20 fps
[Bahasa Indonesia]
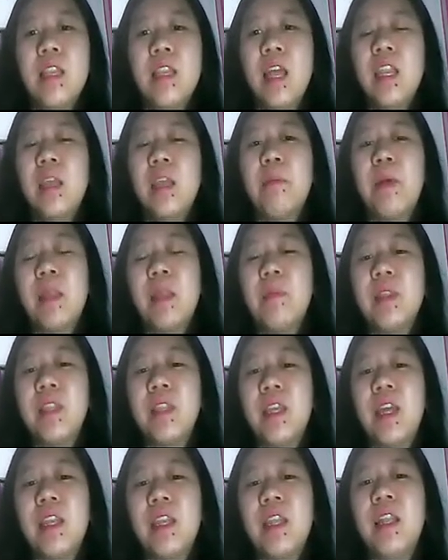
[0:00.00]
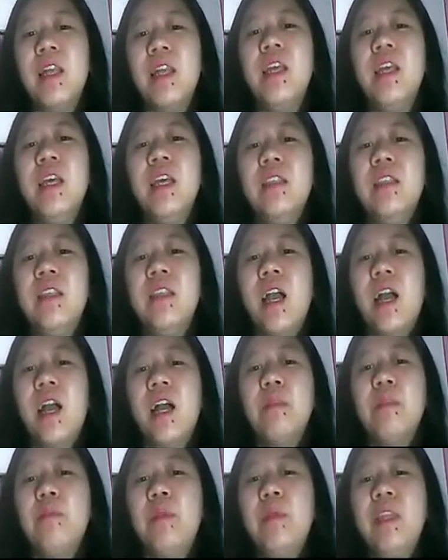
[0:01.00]
Dan yang paling penting adalah
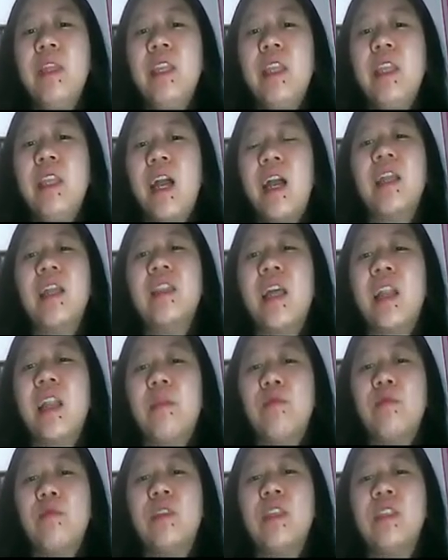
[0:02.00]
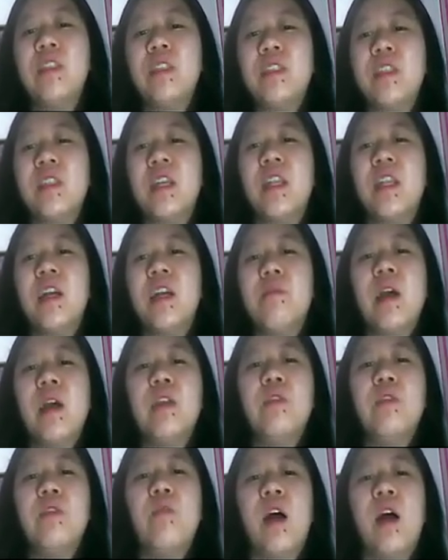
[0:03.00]
jangan pindahkan tali pusat secara
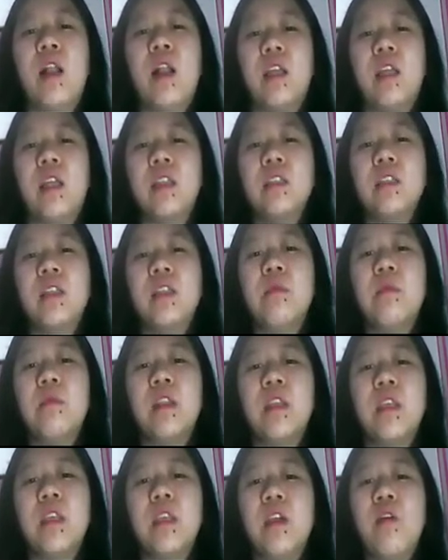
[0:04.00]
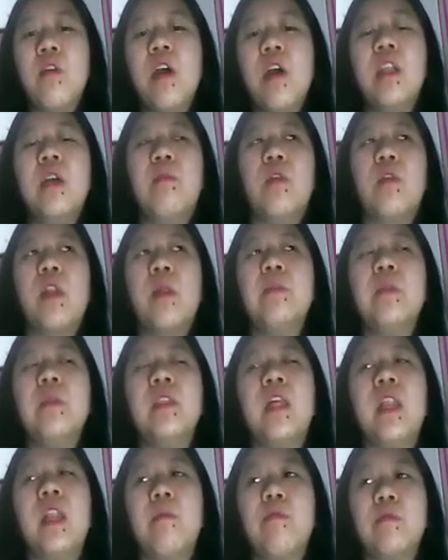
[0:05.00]
manual. Kita sering banget nih, oh ada prolet
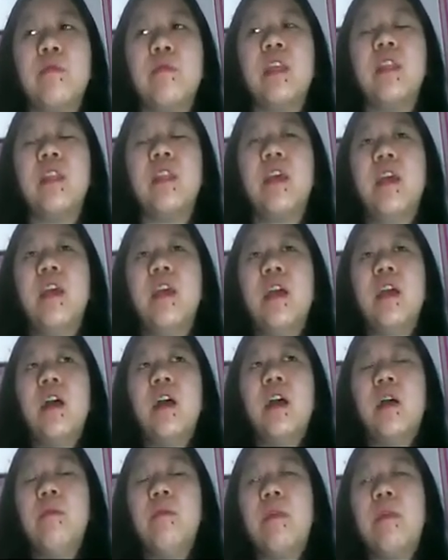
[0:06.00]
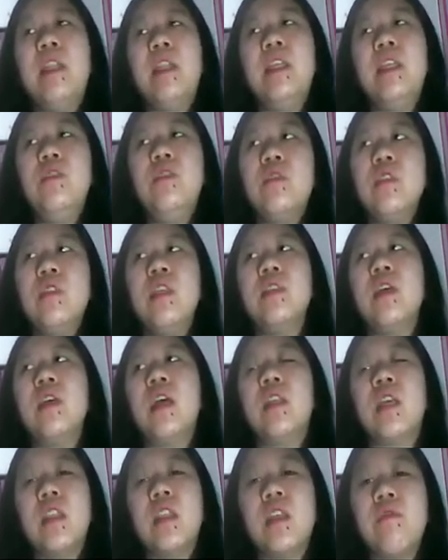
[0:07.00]
nih tali pusat, Uh, berdenyut nih
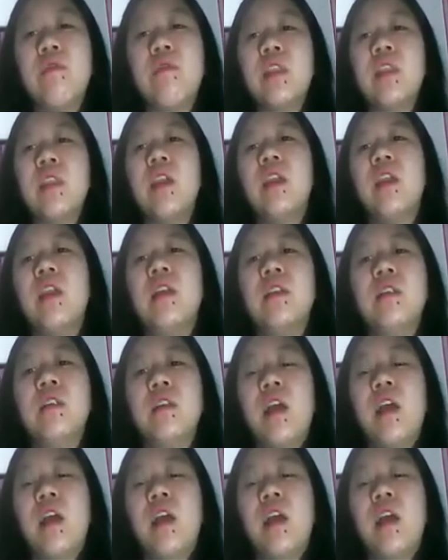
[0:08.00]
saat kita VT kan.